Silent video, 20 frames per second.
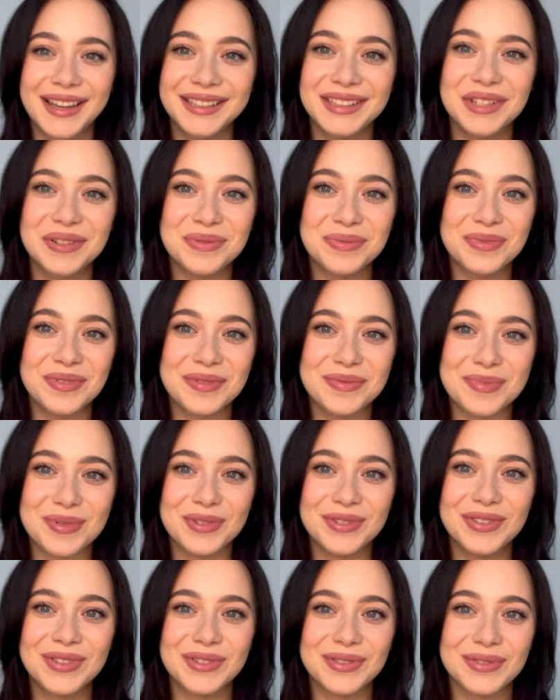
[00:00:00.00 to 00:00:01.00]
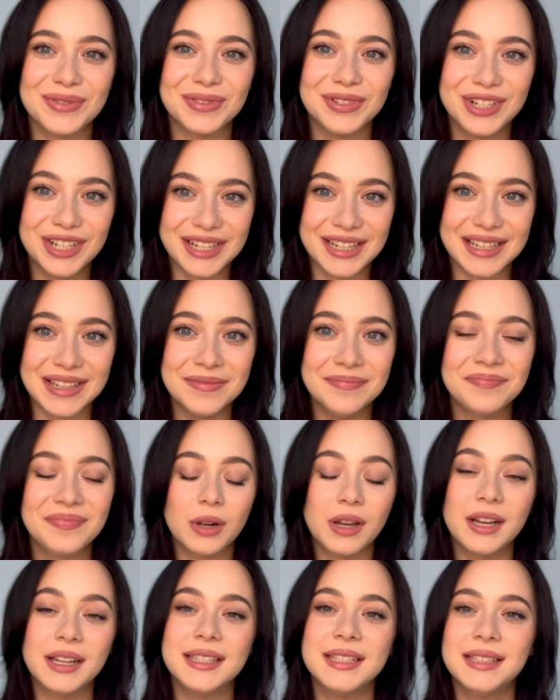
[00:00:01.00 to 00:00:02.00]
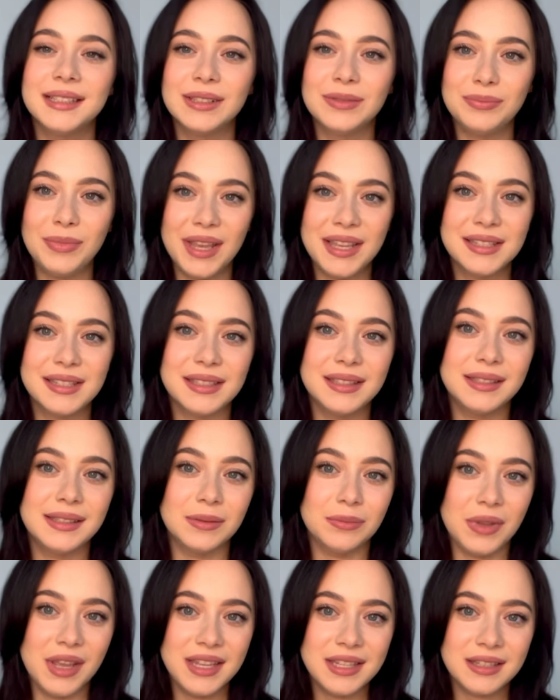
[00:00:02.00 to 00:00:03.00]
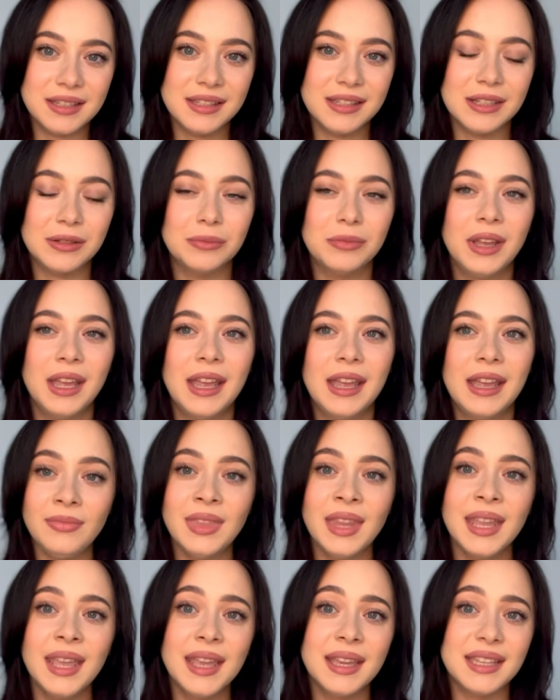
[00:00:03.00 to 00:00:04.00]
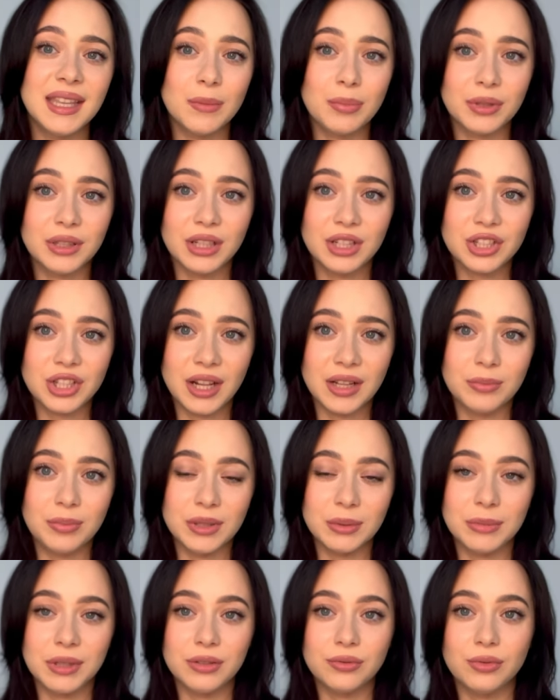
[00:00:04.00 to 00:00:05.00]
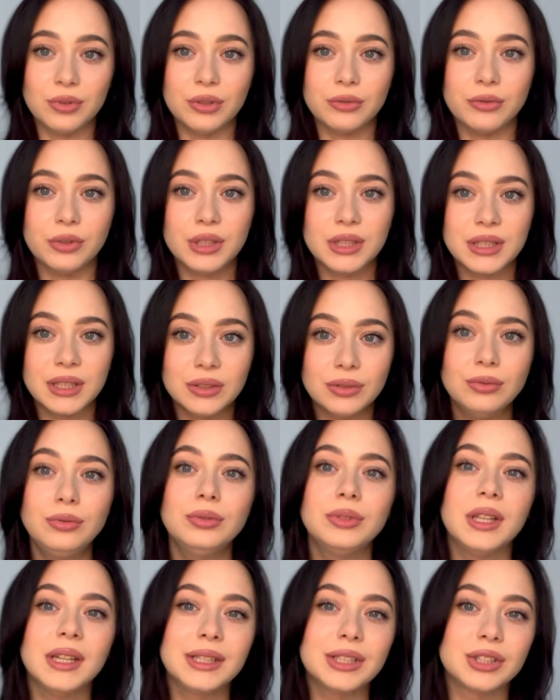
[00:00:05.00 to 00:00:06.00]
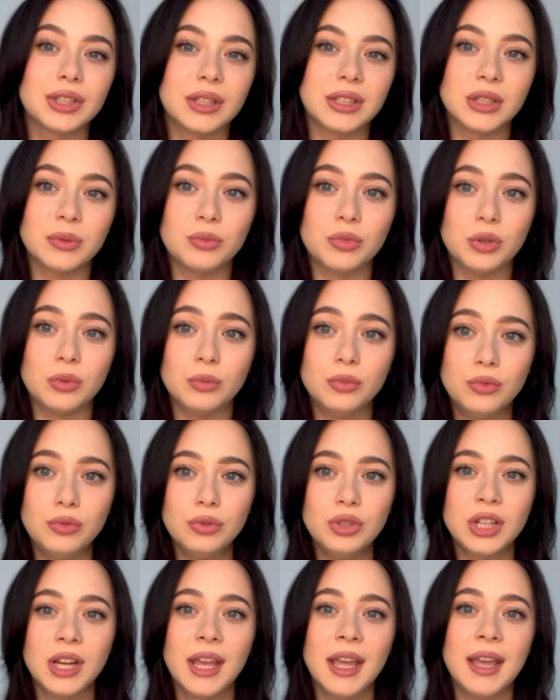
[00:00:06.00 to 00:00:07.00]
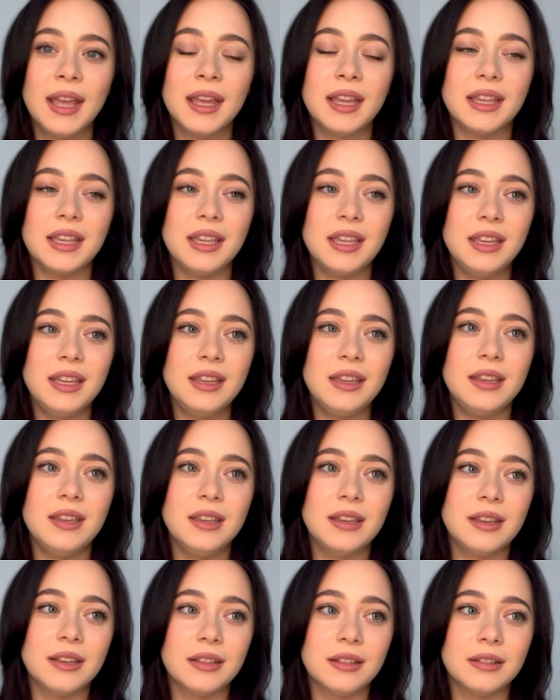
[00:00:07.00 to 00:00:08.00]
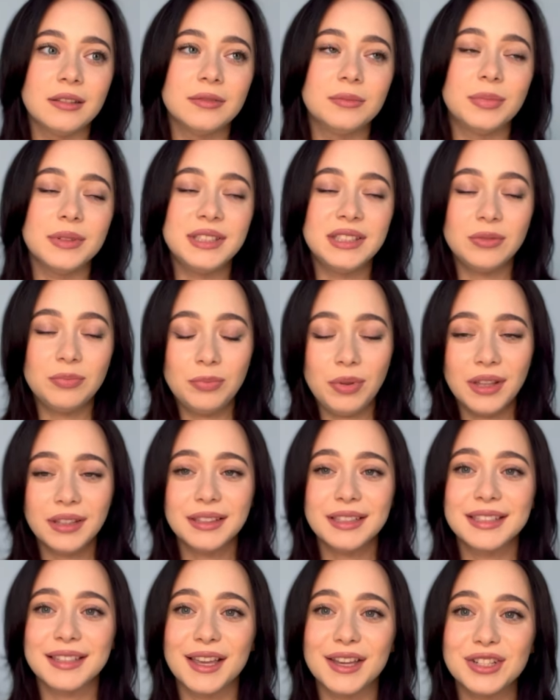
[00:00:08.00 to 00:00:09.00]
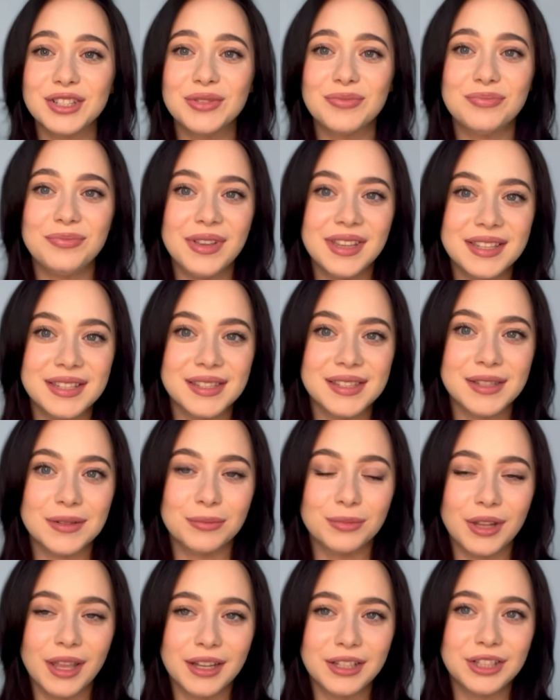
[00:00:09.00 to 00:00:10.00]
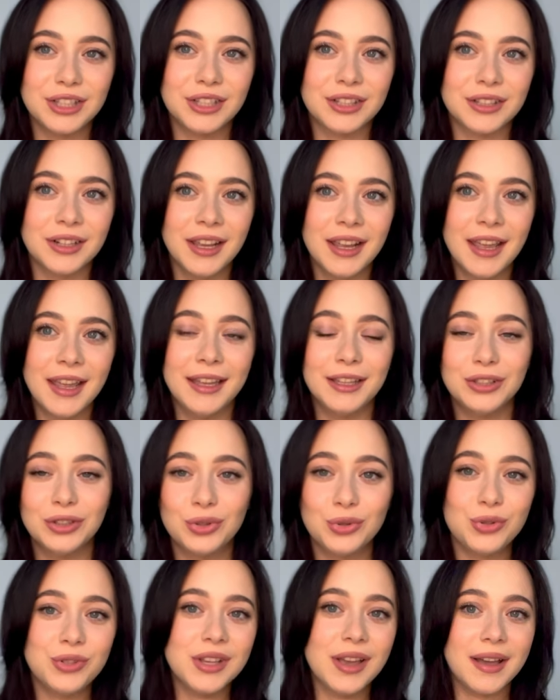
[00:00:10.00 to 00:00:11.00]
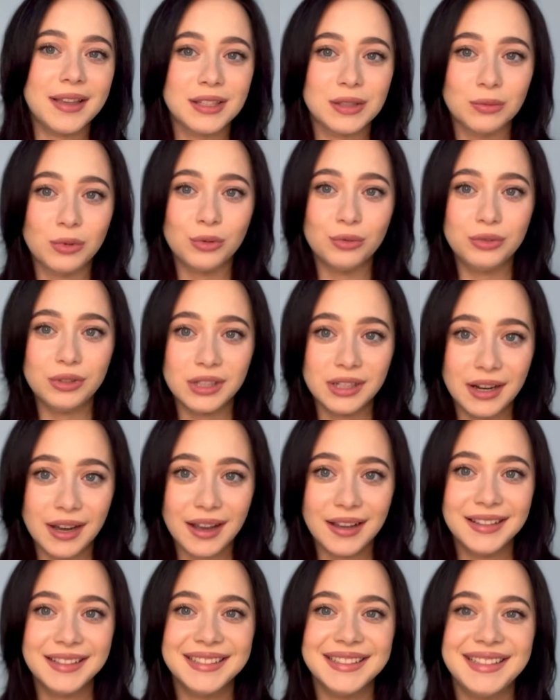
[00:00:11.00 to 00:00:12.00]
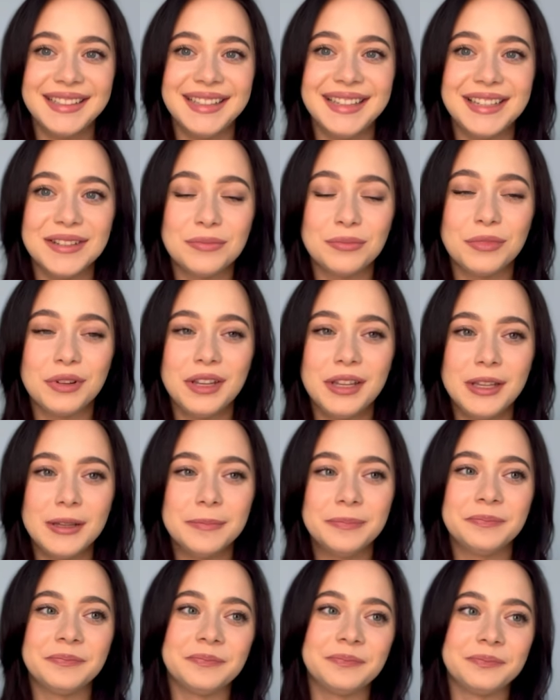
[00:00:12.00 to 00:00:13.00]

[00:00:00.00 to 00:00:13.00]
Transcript: к этому вопросу ушли. Проходил месяц за месяцем. Я продолжала принимать фолиевую кислоту, так же, как и мой муж, и постепенно с каждым месяцем наш энтузиазм утихал, и мы